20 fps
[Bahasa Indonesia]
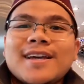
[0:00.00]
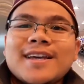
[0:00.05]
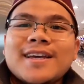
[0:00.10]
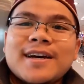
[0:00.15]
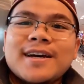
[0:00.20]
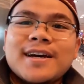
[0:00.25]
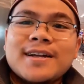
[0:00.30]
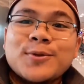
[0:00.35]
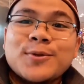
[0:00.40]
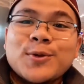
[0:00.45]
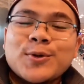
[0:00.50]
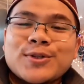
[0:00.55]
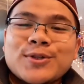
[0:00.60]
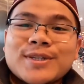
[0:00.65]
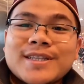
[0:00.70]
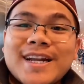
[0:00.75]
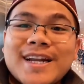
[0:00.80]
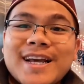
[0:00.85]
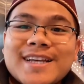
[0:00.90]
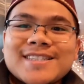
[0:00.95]
ya untuk
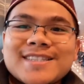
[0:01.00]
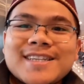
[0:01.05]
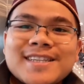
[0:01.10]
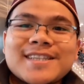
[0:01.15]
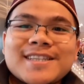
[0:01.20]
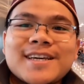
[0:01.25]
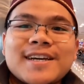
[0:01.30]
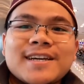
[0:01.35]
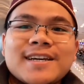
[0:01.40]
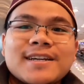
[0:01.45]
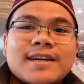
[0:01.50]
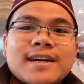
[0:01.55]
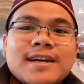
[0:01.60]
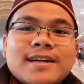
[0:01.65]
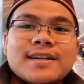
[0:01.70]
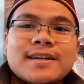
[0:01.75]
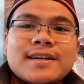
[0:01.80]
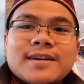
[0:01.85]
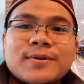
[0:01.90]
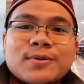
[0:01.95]
transit ya
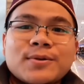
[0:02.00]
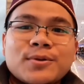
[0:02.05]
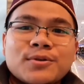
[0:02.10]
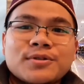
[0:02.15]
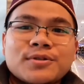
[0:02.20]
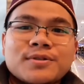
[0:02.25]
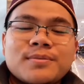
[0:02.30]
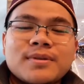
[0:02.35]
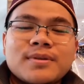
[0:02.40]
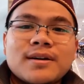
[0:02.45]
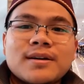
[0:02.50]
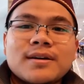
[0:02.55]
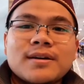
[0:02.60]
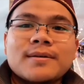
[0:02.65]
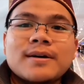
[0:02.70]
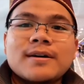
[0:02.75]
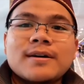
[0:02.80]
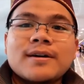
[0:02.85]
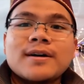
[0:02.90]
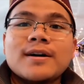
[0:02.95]
karena untuk
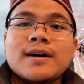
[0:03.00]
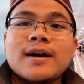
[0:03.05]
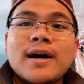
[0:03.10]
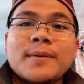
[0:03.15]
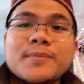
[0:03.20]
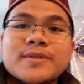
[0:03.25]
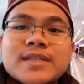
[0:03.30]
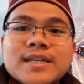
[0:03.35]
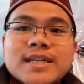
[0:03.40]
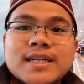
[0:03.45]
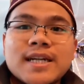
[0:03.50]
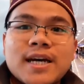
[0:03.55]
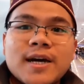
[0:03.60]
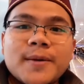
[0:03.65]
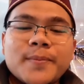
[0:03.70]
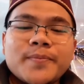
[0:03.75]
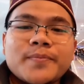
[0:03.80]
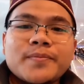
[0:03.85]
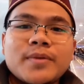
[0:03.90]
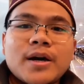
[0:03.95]
ke
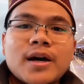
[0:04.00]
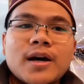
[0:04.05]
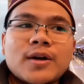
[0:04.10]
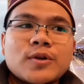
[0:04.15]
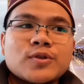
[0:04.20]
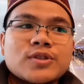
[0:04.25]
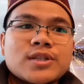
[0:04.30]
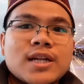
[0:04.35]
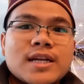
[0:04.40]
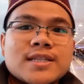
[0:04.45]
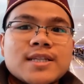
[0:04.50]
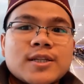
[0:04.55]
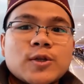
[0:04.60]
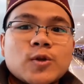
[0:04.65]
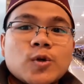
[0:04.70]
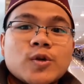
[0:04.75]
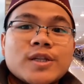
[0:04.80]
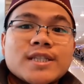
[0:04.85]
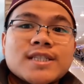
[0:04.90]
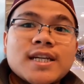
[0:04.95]
Amsterdam harus transit
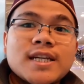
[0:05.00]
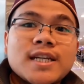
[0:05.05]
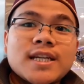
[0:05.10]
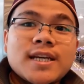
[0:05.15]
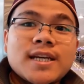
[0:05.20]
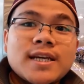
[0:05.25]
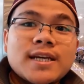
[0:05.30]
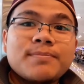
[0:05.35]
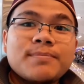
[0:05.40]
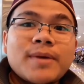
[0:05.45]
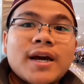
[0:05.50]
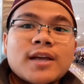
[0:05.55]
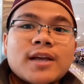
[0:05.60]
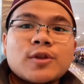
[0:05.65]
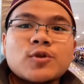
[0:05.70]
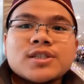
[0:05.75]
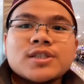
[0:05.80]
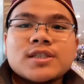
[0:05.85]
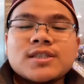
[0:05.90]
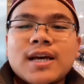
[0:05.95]
dulu di sini
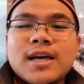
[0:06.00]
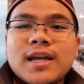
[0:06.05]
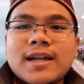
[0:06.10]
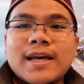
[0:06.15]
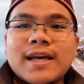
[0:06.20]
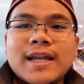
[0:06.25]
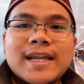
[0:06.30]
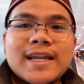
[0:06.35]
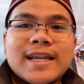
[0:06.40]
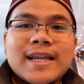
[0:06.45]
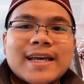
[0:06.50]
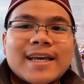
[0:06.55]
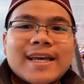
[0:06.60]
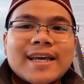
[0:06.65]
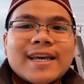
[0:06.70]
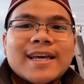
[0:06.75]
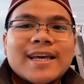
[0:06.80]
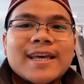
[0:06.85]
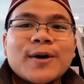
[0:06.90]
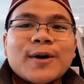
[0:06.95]
pakai Turkish Airlines
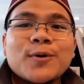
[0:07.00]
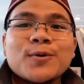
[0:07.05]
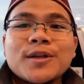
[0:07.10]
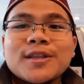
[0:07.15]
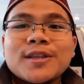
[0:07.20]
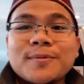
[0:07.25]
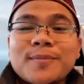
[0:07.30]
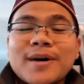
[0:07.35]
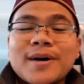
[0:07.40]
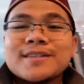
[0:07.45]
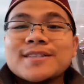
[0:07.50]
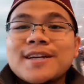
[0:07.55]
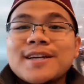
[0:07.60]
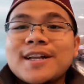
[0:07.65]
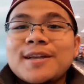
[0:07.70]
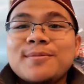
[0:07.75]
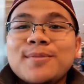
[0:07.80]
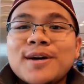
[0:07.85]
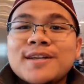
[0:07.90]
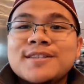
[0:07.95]
ya udah
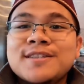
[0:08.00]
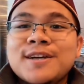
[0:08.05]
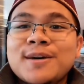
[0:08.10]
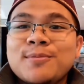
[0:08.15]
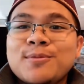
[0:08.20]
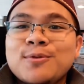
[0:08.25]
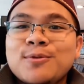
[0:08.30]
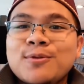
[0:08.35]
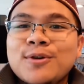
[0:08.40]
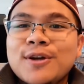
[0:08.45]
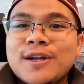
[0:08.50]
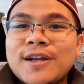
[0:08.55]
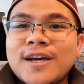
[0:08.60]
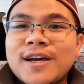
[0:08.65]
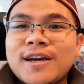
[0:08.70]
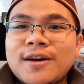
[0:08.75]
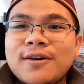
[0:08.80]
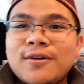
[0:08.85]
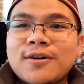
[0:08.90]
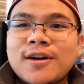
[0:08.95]
terpaksa 5 jam nungguin
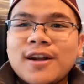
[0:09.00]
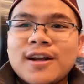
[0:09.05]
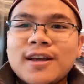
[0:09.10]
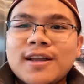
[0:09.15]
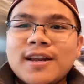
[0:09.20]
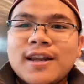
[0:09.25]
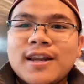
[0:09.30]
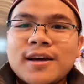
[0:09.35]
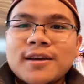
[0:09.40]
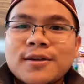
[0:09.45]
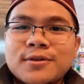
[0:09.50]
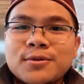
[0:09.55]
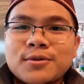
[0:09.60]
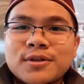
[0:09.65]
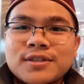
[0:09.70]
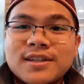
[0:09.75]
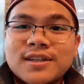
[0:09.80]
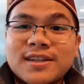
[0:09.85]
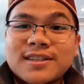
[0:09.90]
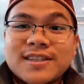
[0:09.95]
kayak orang hilang gitu
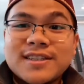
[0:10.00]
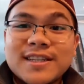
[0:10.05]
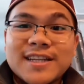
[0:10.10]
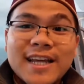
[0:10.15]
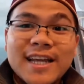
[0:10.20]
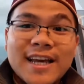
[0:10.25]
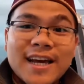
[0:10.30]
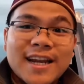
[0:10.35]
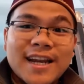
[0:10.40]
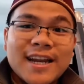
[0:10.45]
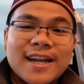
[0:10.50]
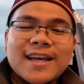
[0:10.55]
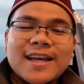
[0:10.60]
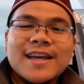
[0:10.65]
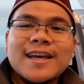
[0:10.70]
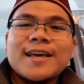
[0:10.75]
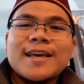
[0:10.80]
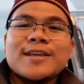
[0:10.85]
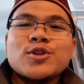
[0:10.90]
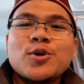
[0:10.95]
di sini sendirian
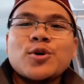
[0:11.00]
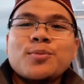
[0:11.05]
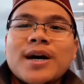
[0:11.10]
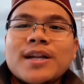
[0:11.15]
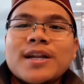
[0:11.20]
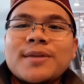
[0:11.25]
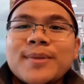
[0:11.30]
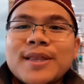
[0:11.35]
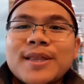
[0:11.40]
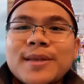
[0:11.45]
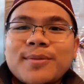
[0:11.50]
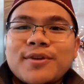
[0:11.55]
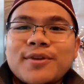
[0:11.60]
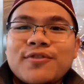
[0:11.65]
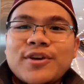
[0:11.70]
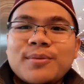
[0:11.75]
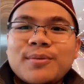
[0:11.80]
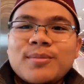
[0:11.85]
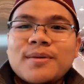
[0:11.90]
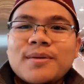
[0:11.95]
ya, coba
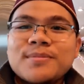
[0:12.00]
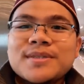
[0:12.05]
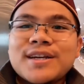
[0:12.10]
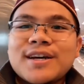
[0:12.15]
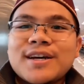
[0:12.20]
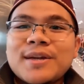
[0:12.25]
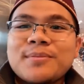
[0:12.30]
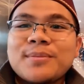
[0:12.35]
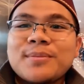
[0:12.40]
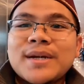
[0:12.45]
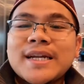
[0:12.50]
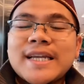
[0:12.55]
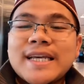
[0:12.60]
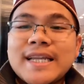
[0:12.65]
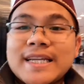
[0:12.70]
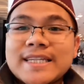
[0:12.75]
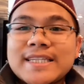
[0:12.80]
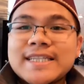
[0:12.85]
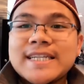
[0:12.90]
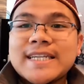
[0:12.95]
teman-teman Vima bisa
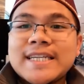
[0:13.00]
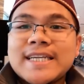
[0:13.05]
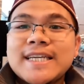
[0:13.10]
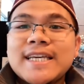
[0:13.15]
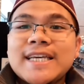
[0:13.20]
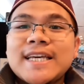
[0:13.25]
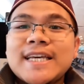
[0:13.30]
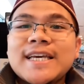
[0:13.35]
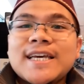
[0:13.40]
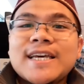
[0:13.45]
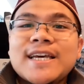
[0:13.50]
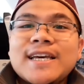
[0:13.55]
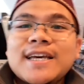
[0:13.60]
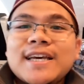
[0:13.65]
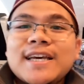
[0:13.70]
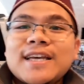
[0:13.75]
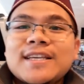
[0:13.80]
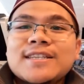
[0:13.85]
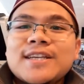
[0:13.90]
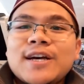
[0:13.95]
nemenin ini.
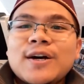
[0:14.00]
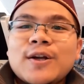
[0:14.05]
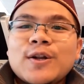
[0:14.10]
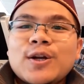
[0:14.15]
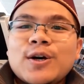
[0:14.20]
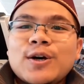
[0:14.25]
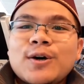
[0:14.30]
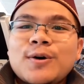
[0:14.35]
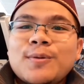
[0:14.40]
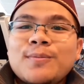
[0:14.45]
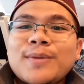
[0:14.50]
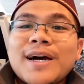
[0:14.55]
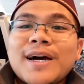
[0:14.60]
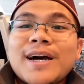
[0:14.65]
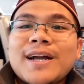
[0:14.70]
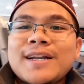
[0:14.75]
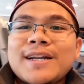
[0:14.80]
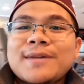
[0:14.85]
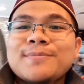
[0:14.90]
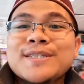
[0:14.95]
Insya Allah
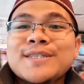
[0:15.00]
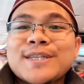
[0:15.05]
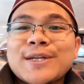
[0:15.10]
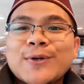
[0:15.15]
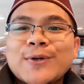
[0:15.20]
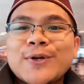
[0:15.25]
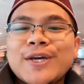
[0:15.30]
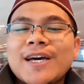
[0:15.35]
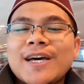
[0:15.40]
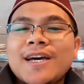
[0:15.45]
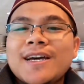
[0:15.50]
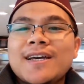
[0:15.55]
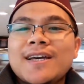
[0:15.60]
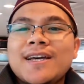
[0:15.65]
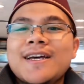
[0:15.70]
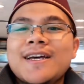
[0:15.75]
bakal lebih seru ya